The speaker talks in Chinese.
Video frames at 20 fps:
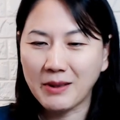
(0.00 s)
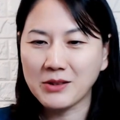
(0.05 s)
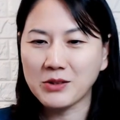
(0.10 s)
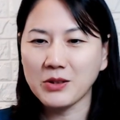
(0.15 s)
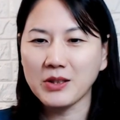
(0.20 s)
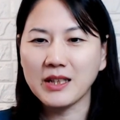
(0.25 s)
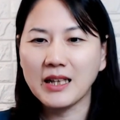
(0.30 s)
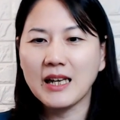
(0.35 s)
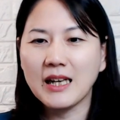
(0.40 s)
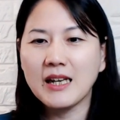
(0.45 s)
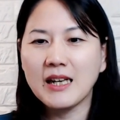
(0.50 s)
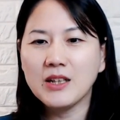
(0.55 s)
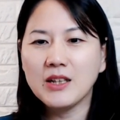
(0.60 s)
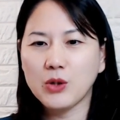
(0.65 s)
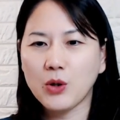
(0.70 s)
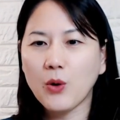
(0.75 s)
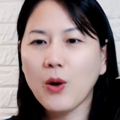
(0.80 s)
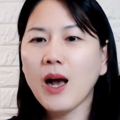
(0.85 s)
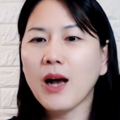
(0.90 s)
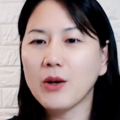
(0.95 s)
所以
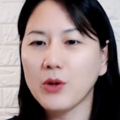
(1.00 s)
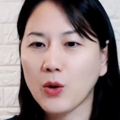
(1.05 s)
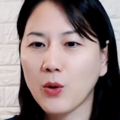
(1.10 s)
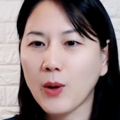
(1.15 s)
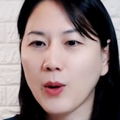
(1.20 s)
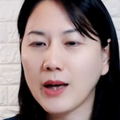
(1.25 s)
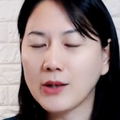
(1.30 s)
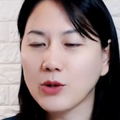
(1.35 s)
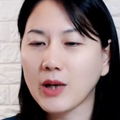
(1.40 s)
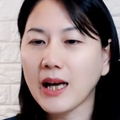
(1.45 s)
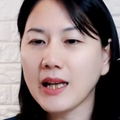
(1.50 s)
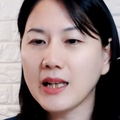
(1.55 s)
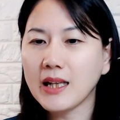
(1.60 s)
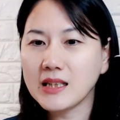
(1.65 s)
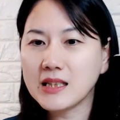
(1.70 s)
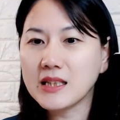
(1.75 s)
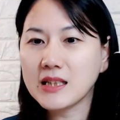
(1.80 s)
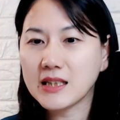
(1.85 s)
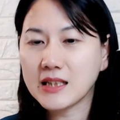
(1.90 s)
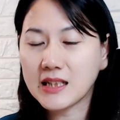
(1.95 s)
有好有坏，就看您
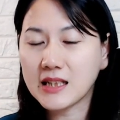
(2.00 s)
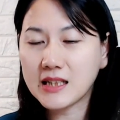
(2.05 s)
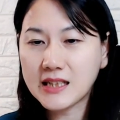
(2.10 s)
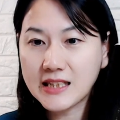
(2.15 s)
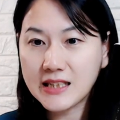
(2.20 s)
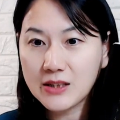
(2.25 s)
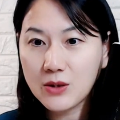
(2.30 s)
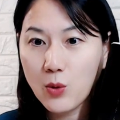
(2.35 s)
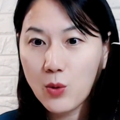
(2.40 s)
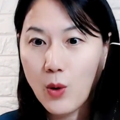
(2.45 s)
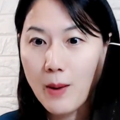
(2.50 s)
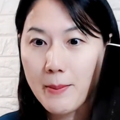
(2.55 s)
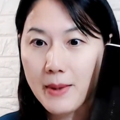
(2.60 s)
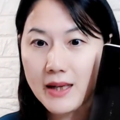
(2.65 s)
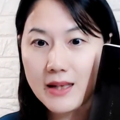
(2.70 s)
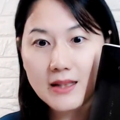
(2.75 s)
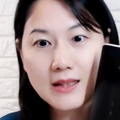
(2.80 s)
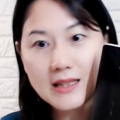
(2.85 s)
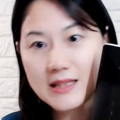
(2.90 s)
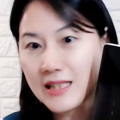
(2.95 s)
自己的习惯，每个
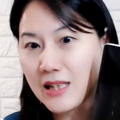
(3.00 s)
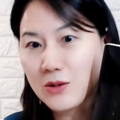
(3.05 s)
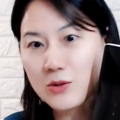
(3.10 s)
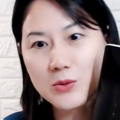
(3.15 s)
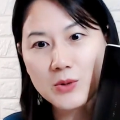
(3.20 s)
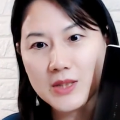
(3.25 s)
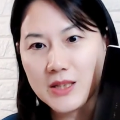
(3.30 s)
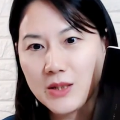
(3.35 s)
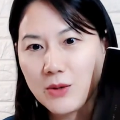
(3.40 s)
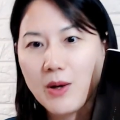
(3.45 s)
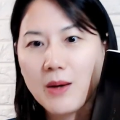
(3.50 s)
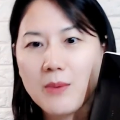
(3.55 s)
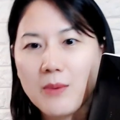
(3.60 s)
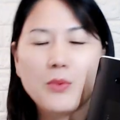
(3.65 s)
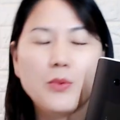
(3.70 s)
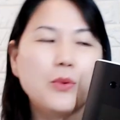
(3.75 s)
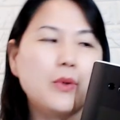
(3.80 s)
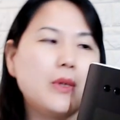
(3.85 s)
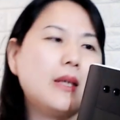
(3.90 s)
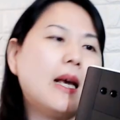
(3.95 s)
人的操作习惯
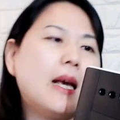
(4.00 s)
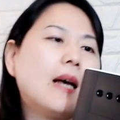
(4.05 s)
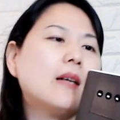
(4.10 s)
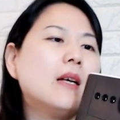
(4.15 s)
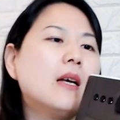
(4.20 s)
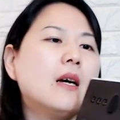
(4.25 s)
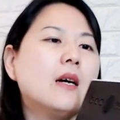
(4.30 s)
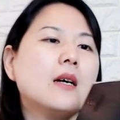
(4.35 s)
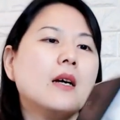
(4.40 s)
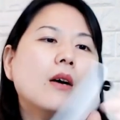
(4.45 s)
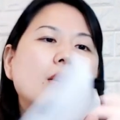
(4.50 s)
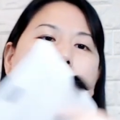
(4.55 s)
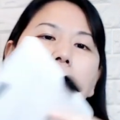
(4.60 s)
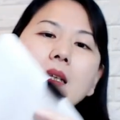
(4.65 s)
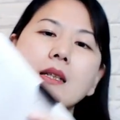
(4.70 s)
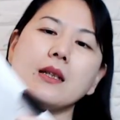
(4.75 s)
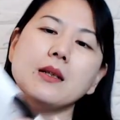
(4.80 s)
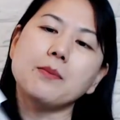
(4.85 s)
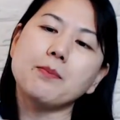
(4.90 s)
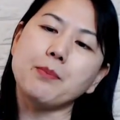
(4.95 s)
不一样。然后它
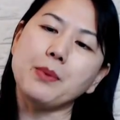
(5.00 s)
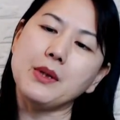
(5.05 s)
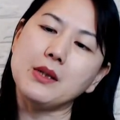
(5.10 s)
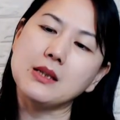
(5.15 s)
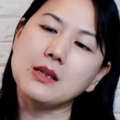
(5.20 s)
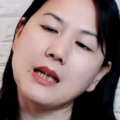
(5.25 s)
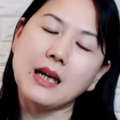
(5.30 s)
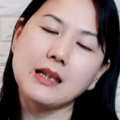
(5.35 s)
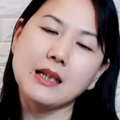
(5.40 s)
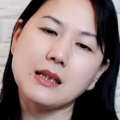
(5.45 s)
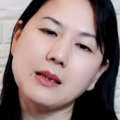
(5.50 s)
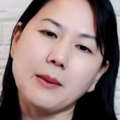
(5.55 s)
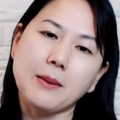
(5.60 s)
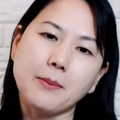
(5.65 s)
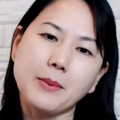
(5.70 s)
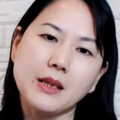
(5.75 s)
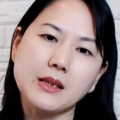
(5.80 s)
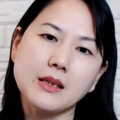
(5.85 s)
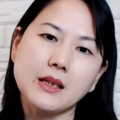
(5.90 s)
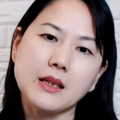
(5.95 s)
的笔插在旁
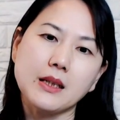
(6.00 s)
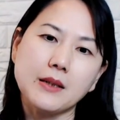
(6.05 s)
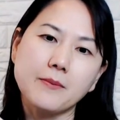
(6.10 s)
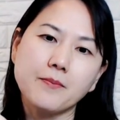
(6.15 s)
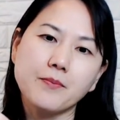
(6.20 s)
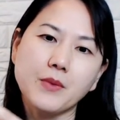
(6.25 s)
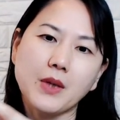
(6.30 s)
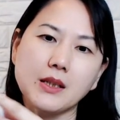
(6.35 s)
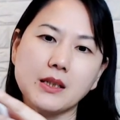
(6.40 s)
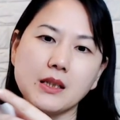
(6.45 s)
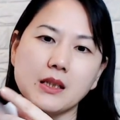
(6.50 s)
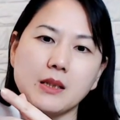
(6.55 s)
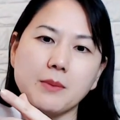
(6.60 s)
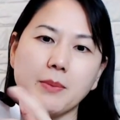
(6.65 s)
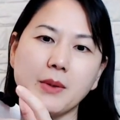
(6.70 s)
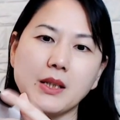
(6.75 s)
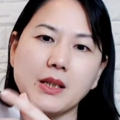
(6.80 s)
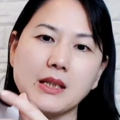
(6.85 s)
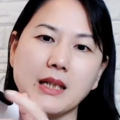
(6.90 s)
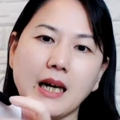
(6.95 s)
边这里啊，这个是
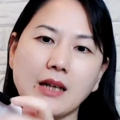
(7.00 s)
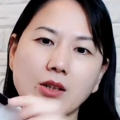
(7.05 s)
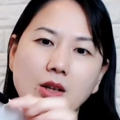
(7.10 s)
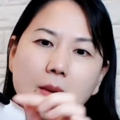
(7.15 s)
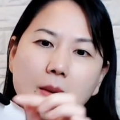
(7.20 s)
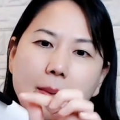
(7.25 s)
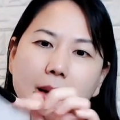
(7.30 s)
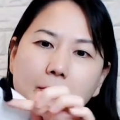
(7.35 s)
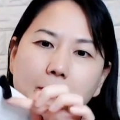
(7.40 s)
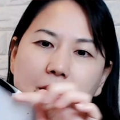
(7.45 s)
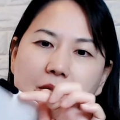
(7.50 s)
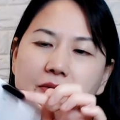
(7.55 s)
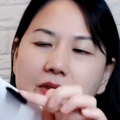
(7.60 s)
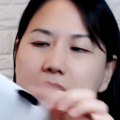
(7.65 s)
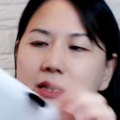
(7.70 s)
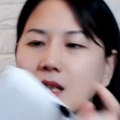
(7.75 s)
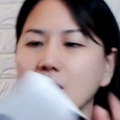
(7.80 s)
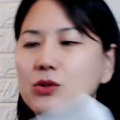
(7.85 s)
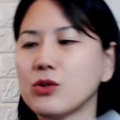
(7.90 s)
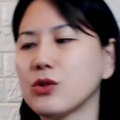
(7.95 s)
笔插，就可以把笔放
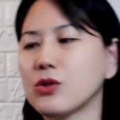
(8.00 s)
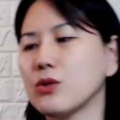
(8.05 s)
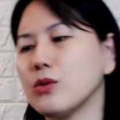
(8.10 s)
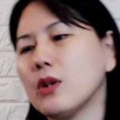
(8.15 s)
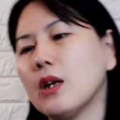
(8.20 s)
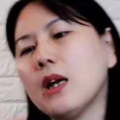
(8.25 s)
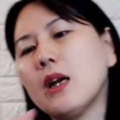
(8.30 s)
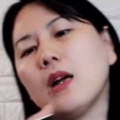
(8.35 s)
上去。